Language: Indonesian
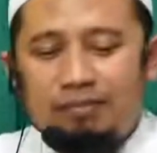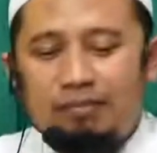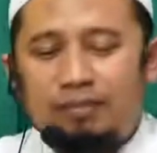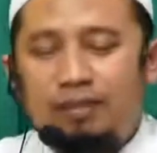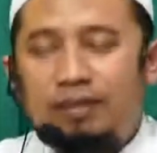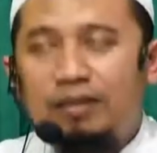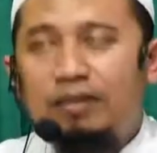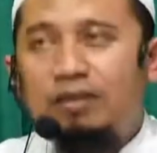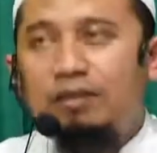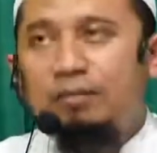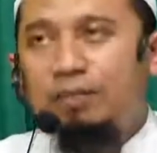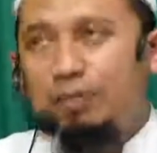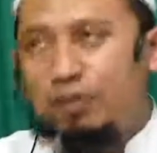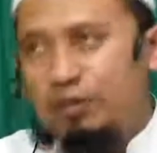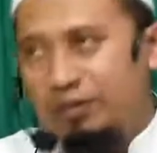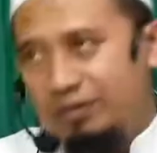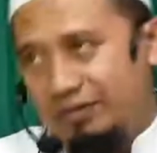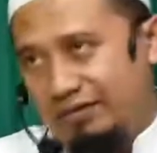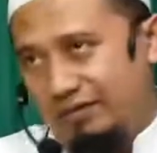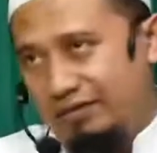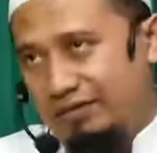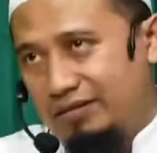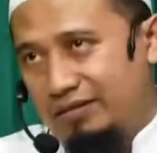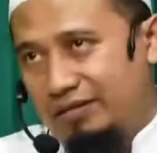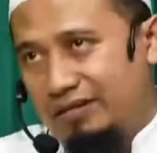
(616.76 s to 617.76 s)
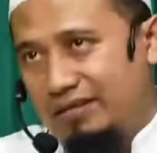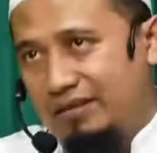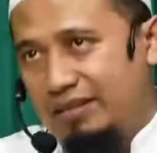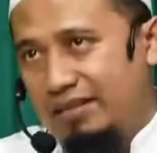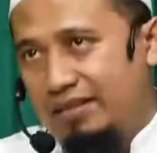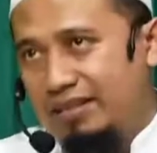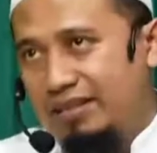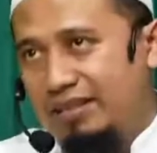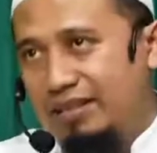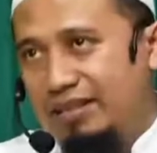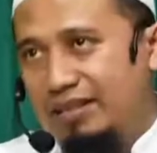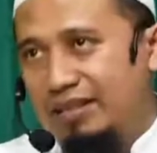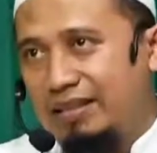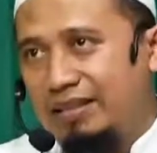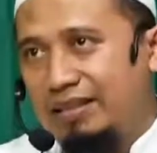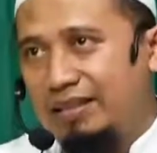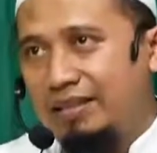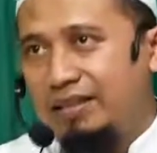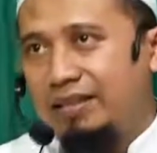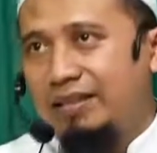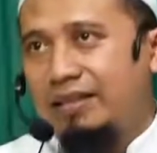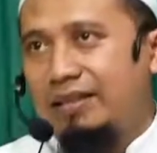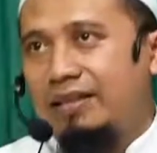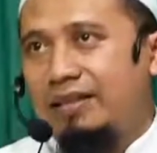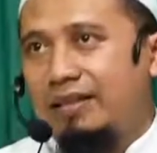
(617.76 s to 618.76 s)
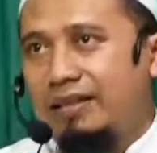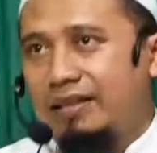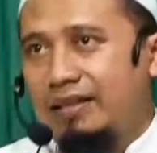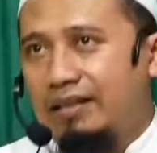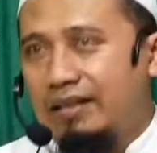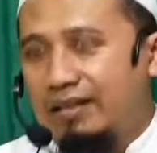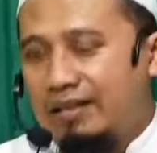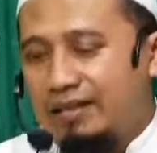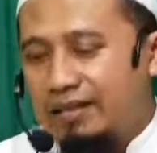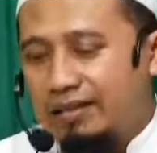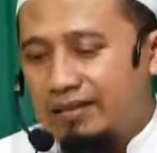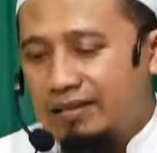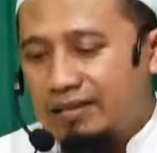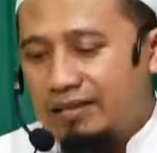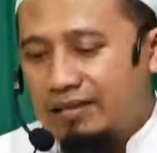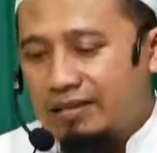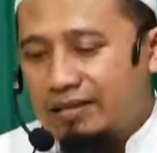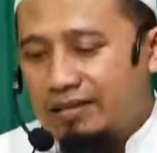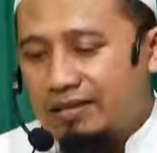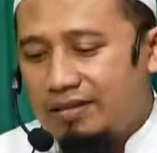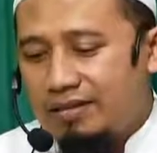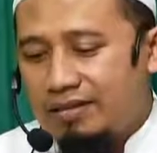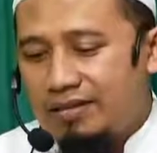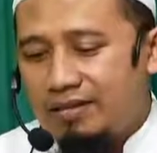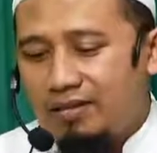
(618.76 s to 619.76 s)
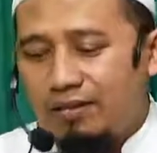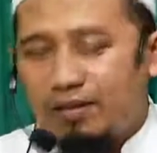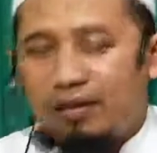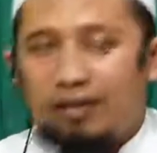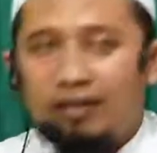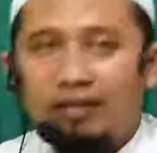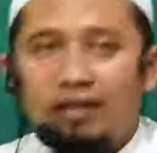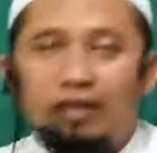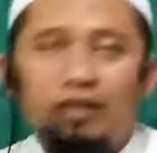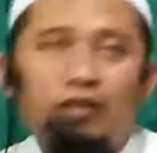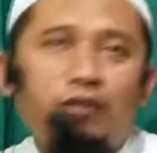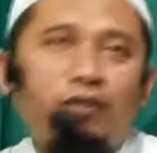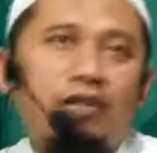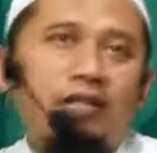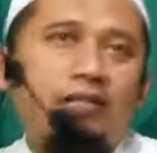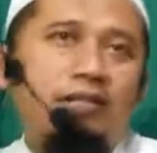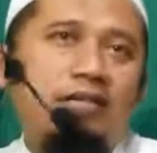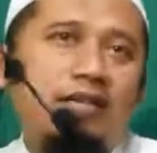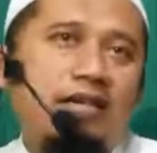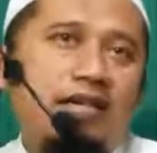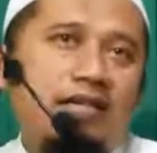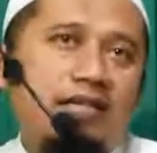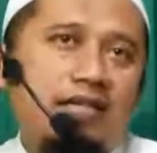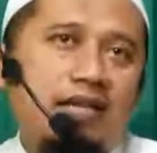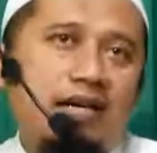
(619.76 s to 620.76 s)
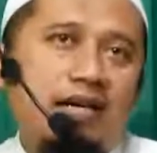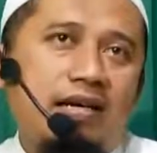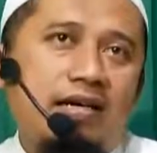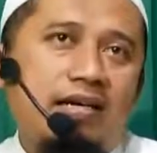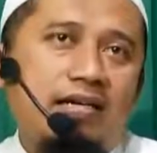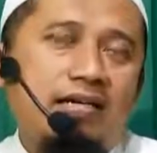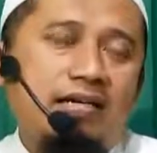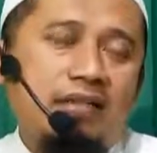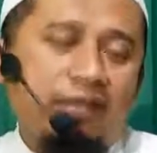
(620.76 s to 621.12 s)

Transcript: beliau pun jadi ya seseorang yang luar biasa.